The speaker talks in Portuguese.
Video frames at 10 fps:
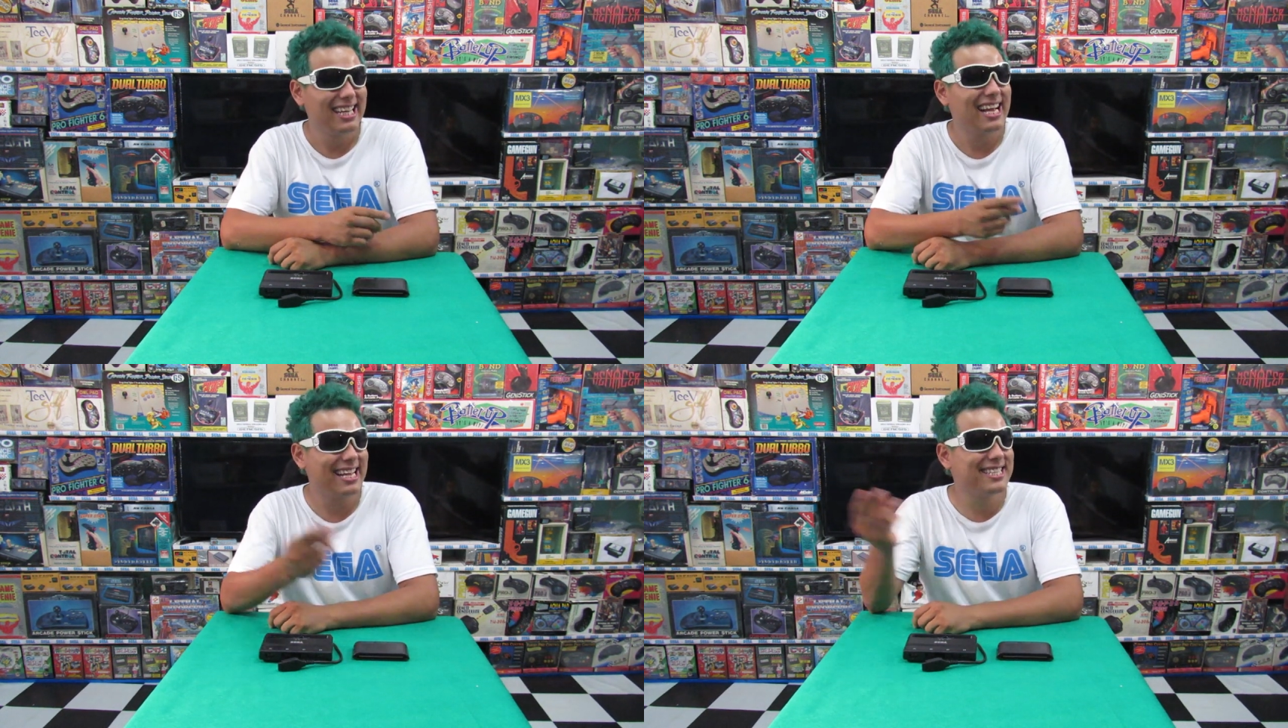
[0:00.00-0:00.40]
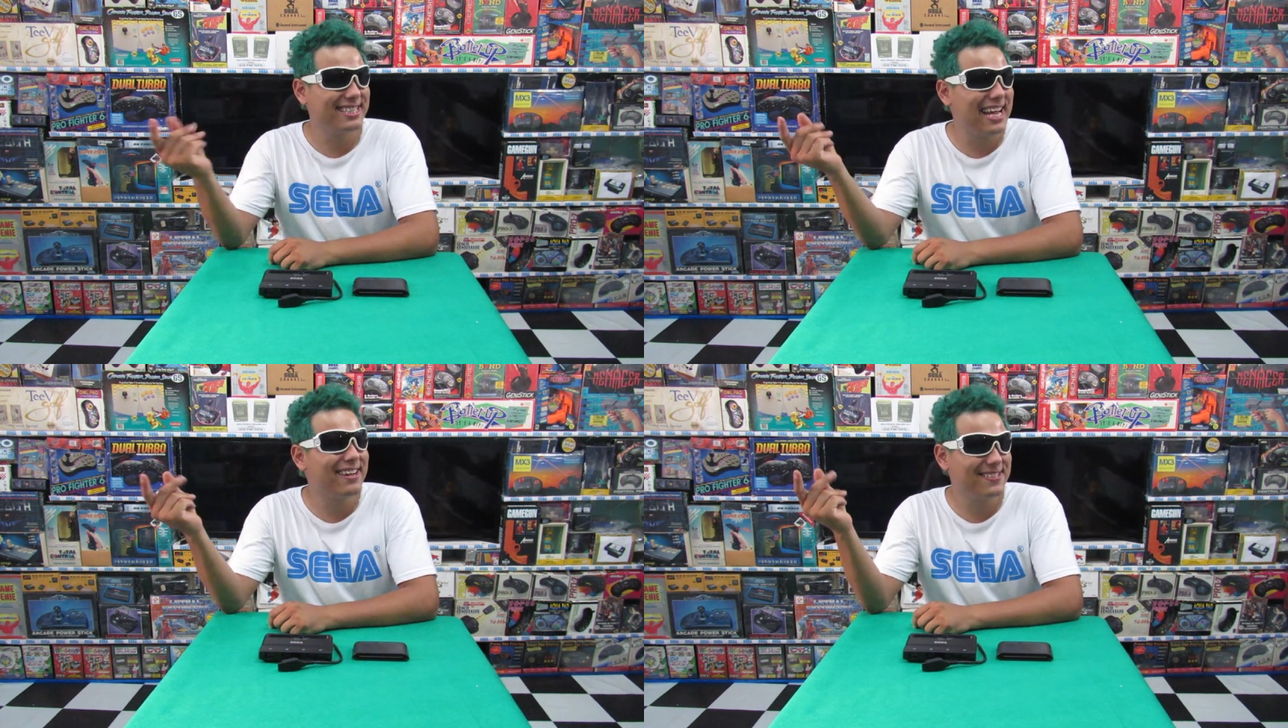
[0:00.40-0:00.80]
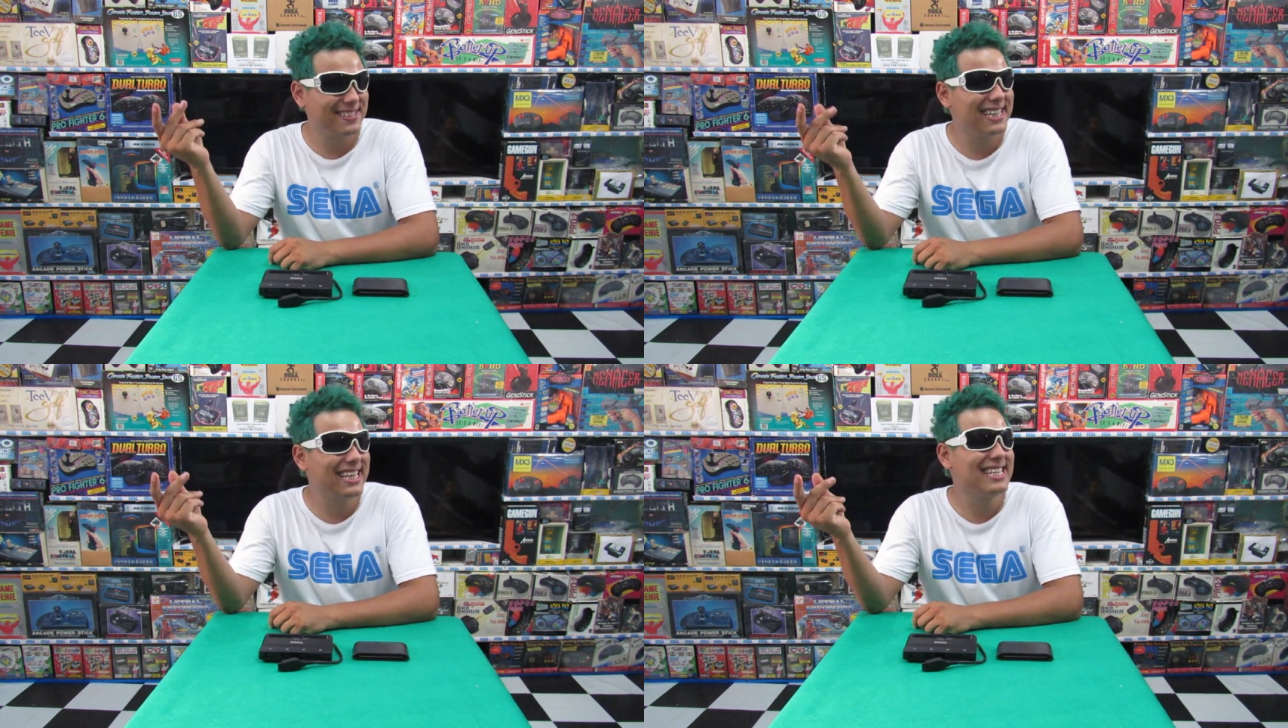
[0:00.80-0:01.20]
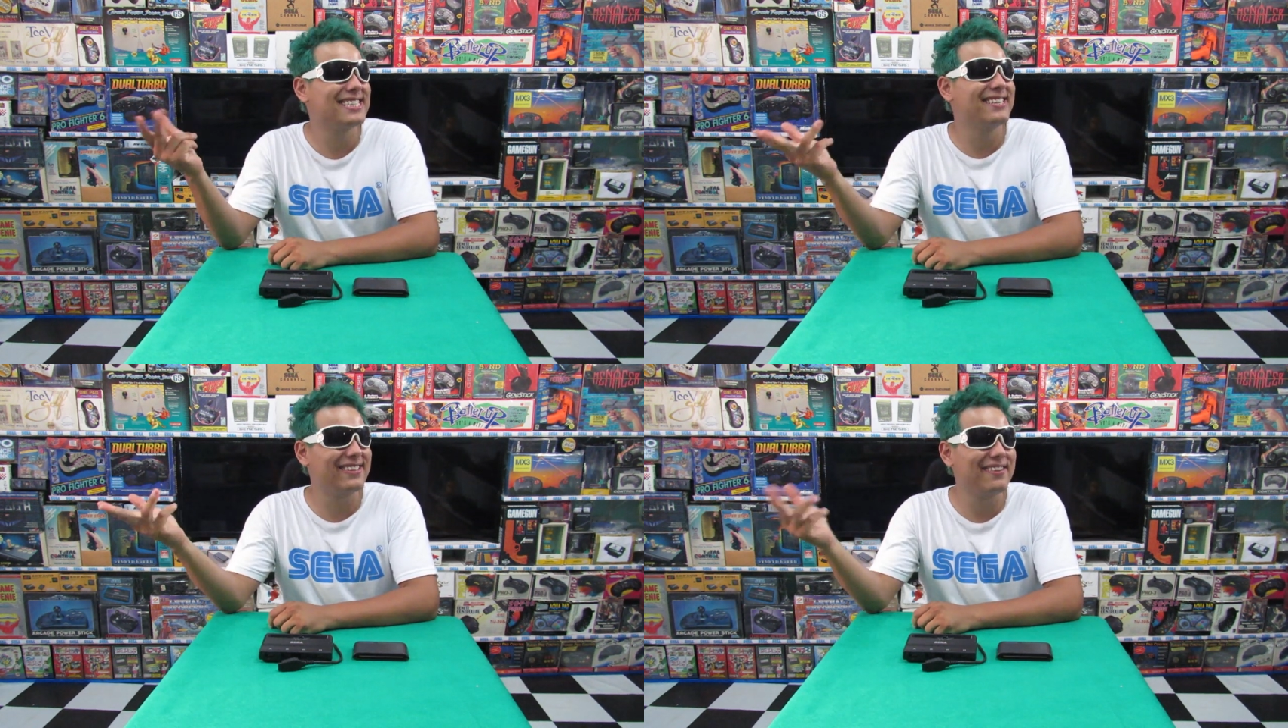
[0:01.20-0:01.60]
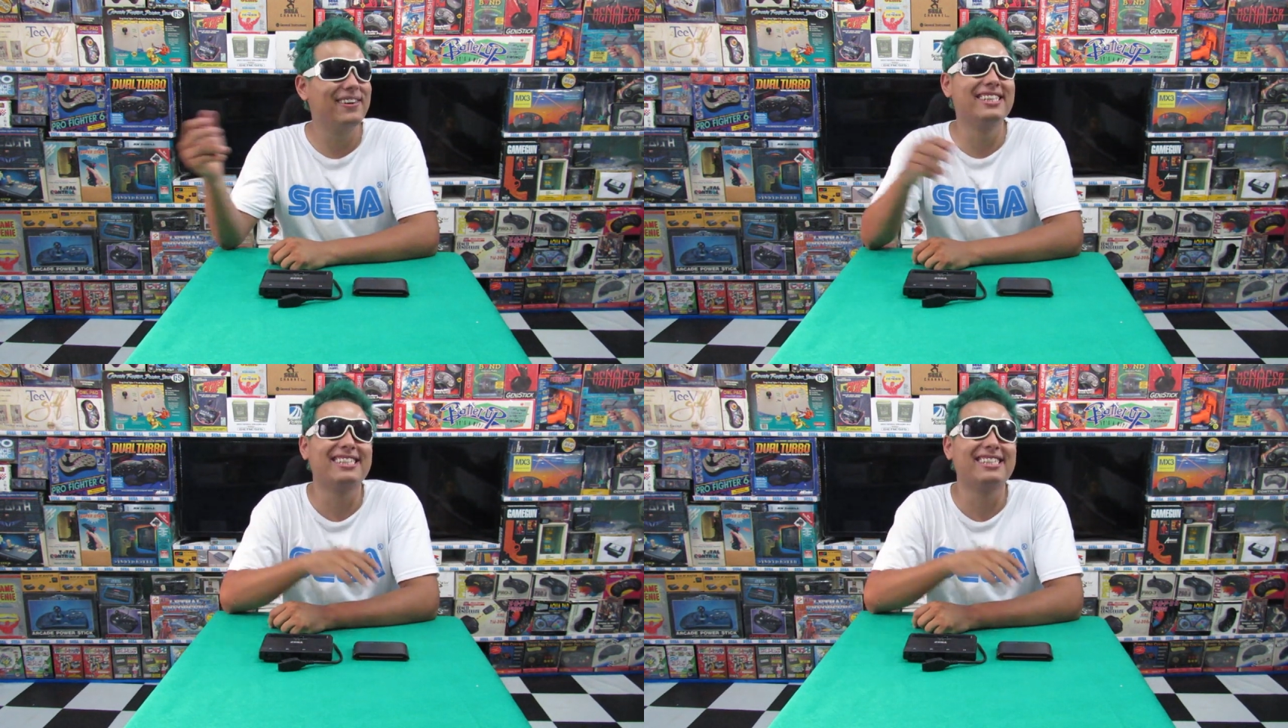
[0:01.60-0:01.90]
Hashtag ostentação, né, mano?